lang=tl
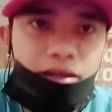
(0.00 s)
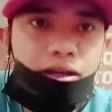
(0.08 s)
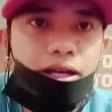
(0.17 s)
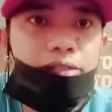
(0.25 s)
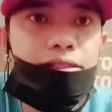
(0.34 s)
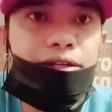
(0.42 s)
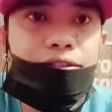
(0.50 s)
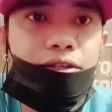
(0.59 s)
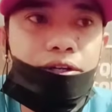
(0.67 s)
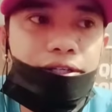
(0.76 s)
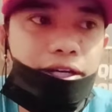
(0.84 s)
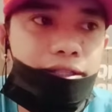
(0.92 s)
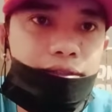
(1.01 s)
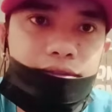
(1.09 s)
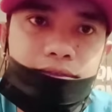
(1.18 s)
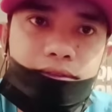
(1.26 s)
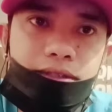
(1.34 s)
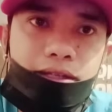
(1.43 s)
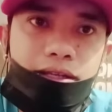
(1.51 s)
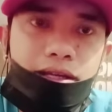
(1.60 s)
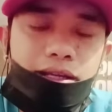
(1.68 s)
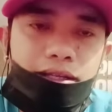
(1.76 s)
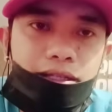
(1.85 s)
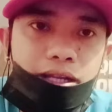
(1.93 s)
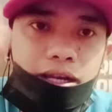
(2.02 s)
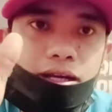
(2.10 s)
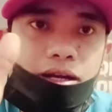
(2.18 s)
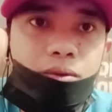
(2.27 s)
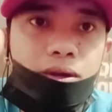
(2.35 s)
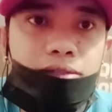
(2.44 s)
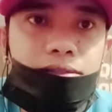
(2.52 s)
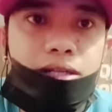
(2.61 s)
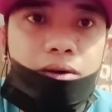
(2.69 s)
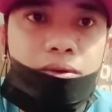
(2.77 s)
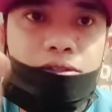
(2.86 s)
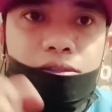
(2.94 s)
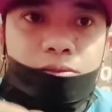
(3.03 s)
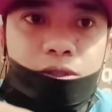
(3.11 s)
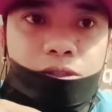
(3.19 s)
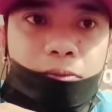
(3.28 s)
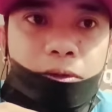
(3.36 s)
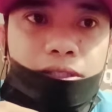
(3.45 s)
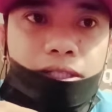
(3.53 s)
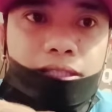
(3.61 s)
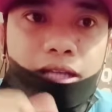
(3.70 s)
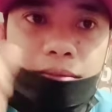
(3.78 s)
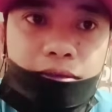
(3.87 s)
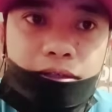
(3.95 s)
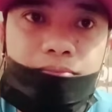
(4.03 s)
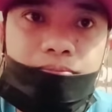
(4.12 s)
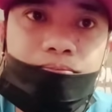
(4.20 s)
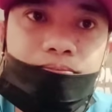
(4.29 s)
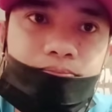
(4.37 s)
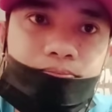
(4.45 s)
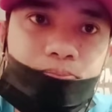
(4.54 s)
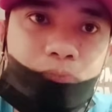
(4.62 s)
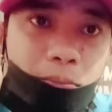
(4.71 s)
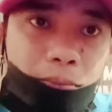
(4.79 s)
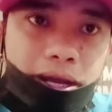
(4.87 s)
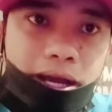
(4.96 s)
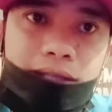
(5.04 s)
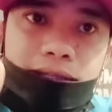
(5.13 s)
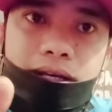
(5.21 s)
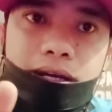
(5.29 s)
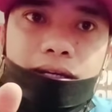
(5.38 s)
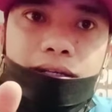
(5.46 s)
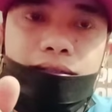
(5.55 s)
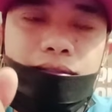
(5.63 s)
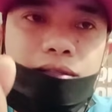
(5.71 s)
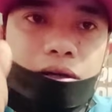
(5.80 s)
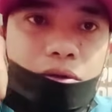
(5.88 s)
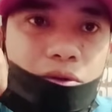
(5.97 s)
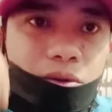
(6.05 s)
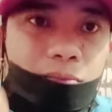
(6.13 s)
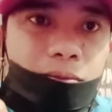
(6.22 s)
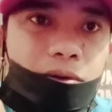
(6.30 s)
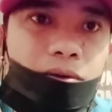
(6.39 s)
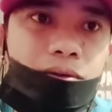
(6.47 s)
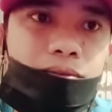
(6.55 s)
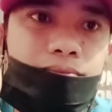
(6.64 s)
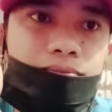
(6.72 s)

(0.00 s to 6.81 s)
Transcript: Kay Sir Jordan na talagang walang sawang sumusuporta sa aming propaganda, grupo,